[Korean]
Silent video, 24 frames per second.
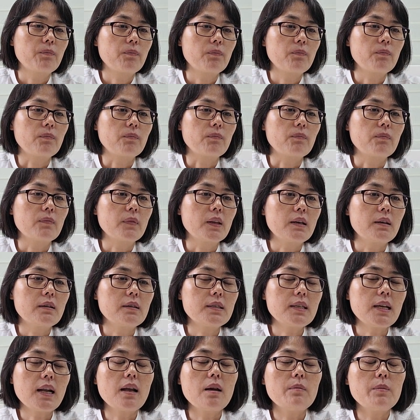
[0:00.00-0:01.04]
음, 그
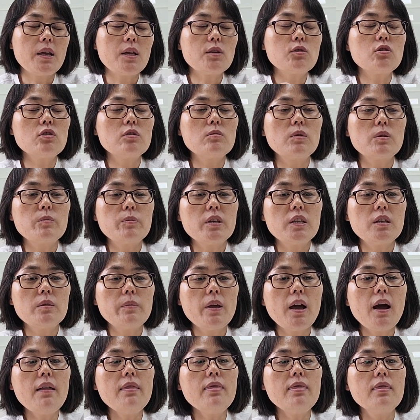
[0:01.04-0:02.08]
사람이 예수님을
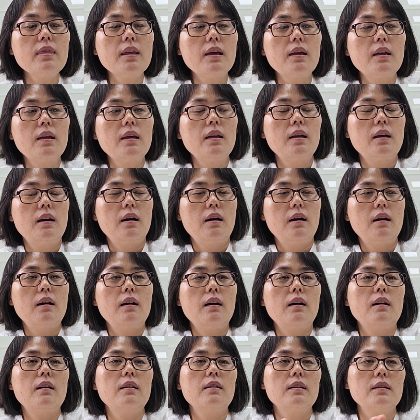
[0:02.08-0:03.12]
믿으면
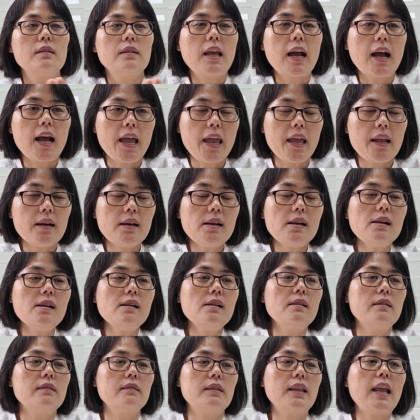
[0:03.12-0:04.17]
어, 내가
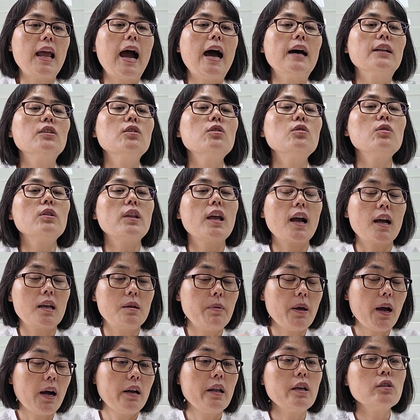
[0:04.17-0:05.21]
애를 내 아들로 내가
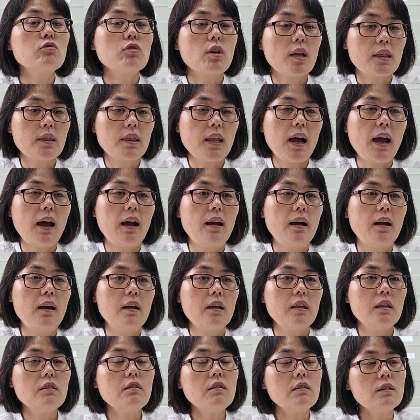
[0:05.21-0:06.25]
입양을 해주겠다.
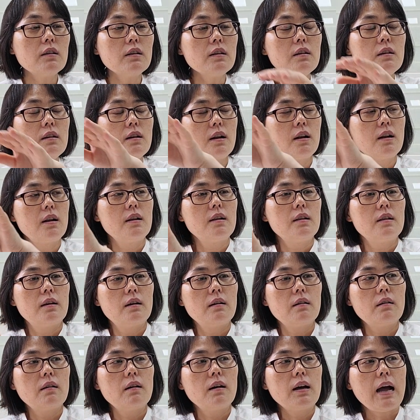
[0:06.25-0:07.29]
이거를
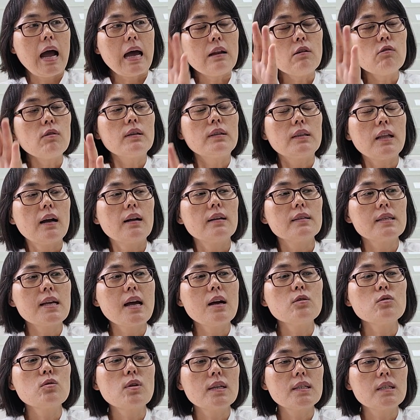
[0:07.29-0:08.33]
어, 하늘과 땅을
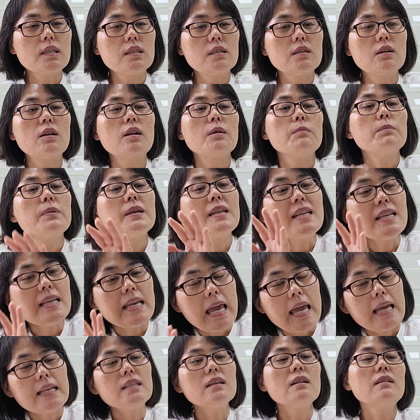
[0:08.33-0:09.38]
창조하시기 전에 미리
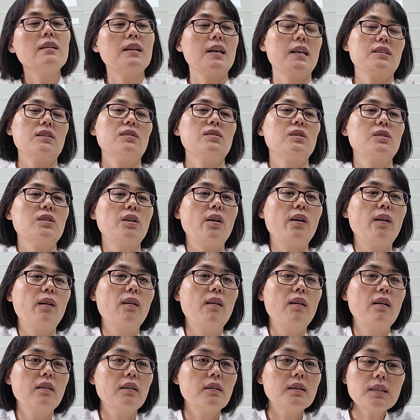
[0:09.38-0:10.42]
예정을 하셨어요.
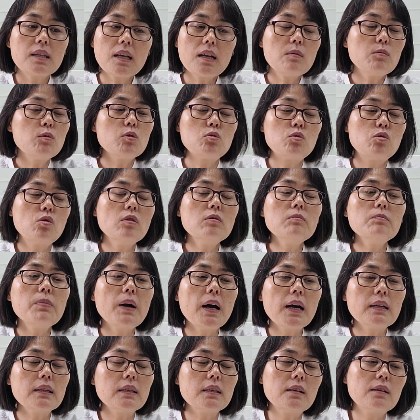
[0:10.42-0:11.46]
그 사람을
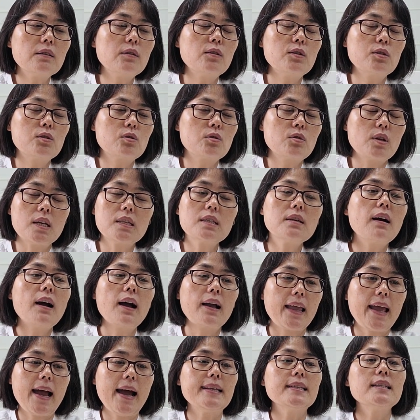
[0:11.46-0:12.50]
구원받을 것으로
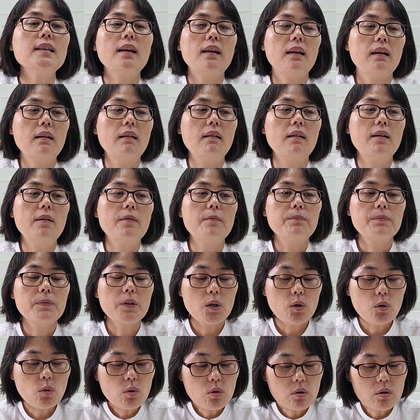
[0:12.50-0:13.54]
예정한 게 아니에요.
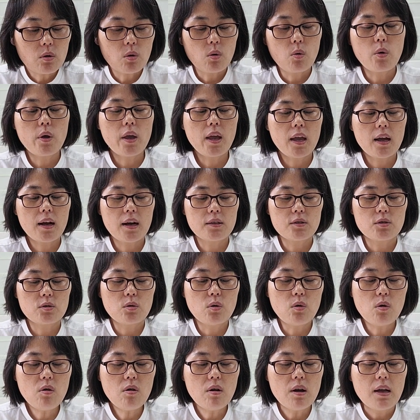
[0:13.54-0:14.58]
근데 요거를
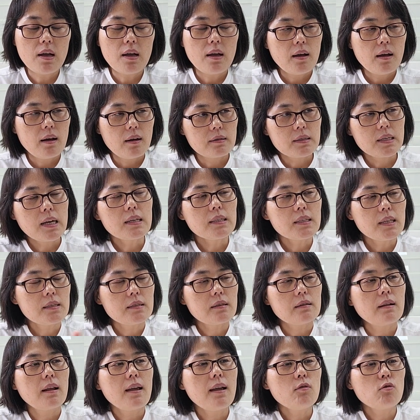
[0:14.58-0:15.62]
오해해가지고 창세
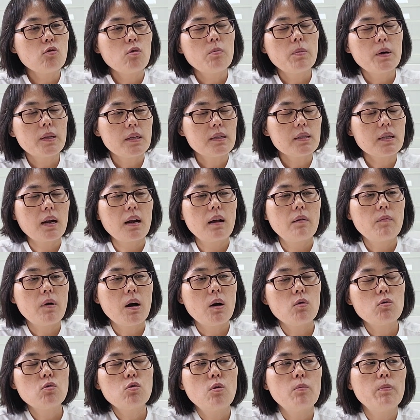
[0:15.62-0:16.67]
전에 구원받을
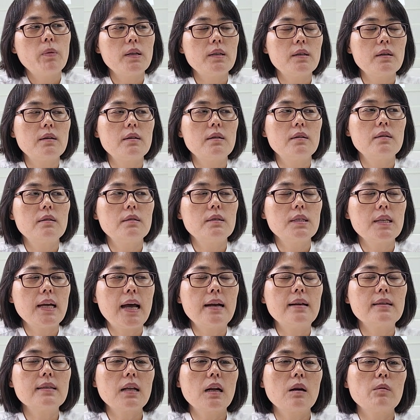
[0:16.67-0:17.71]
사람하고 구원받을지
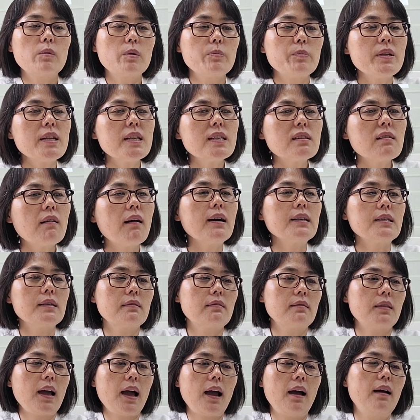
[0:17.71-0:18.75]
않을 사람을 미리
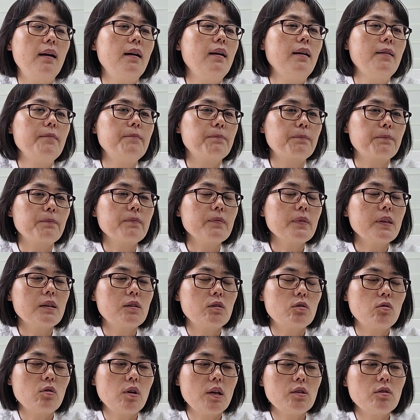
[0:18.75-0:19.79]
정하셨다. 음?
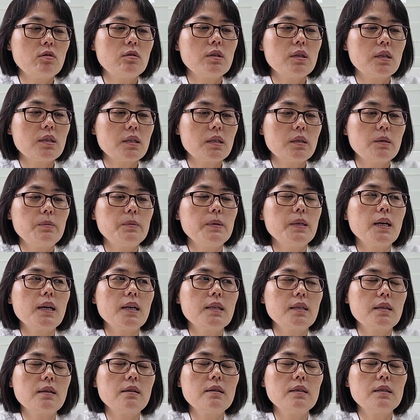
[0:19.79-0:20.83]
그리고 예수님께서
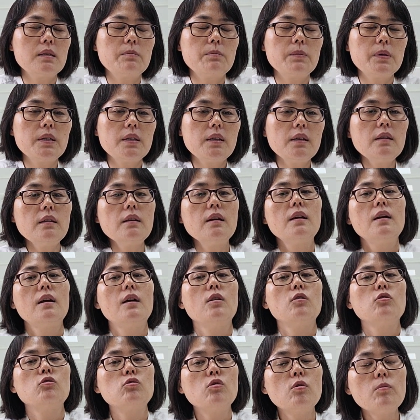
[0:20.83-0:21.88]
십자가에서 흘리신 피는
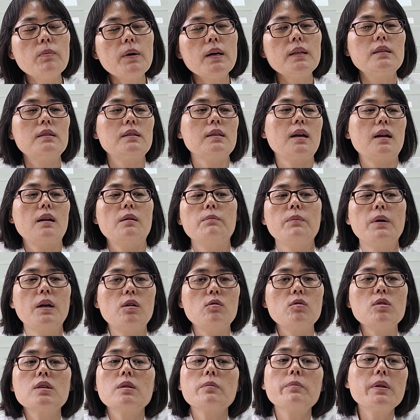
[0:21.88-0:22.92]
구원받은 사람만을
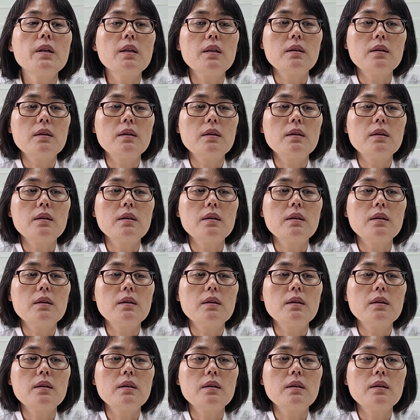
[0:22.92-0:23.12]
위해서 피,